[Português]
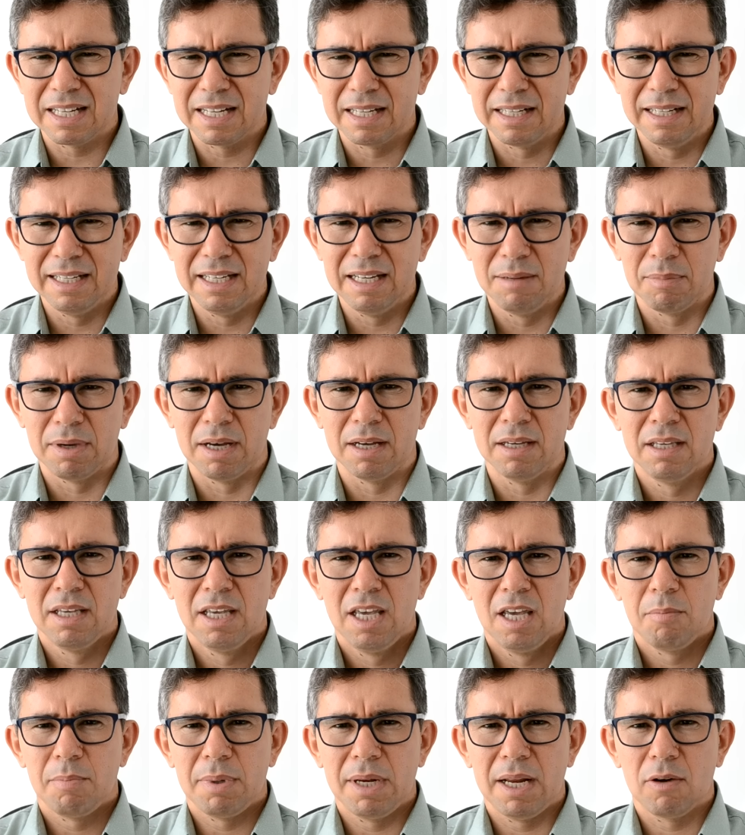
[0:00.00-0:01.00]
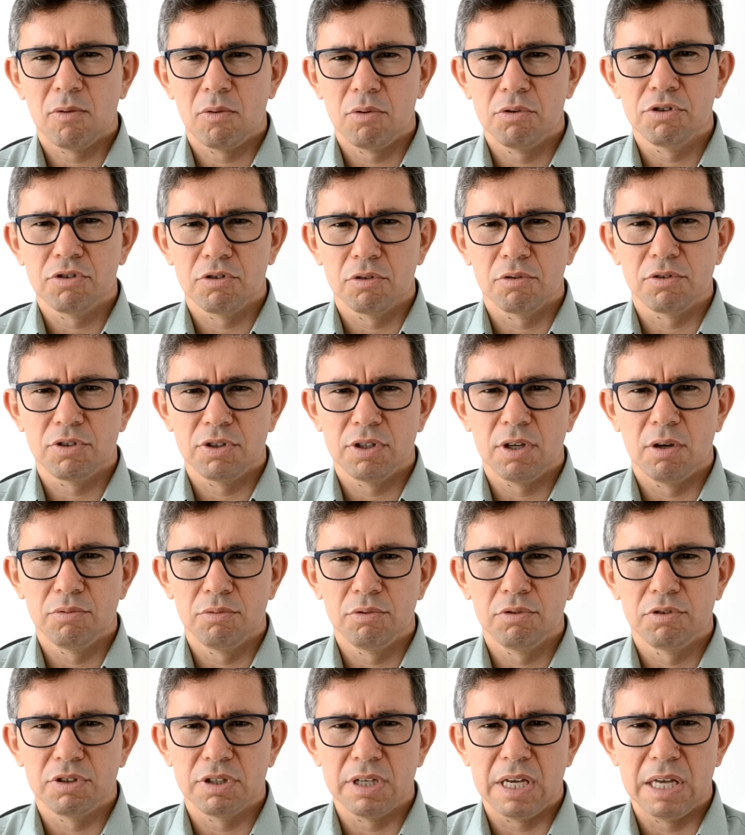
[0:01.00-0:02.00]
clama pela construção
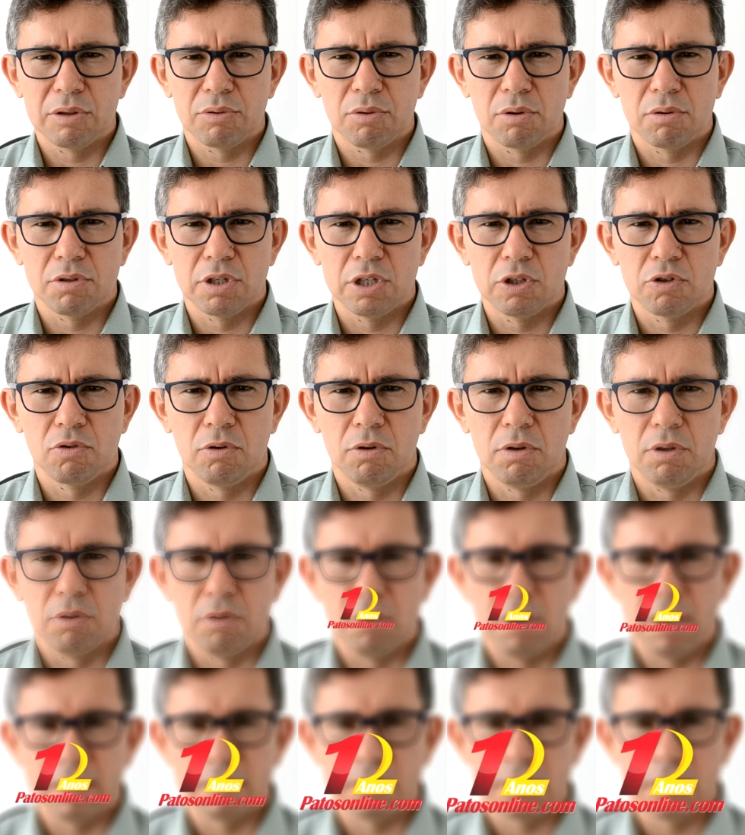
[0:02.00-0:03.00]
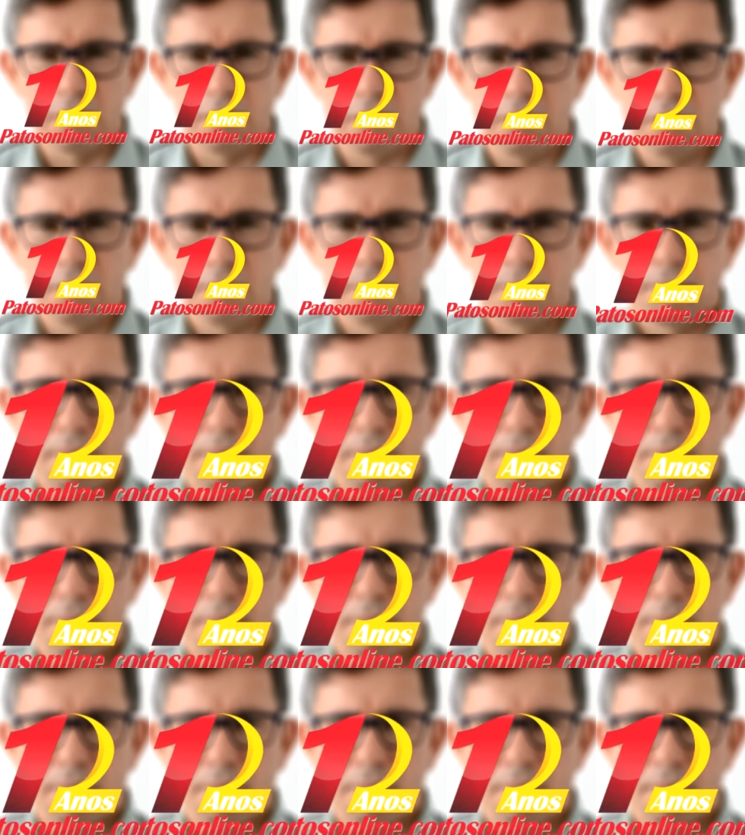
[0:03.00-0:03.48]
do centro de zoonoses.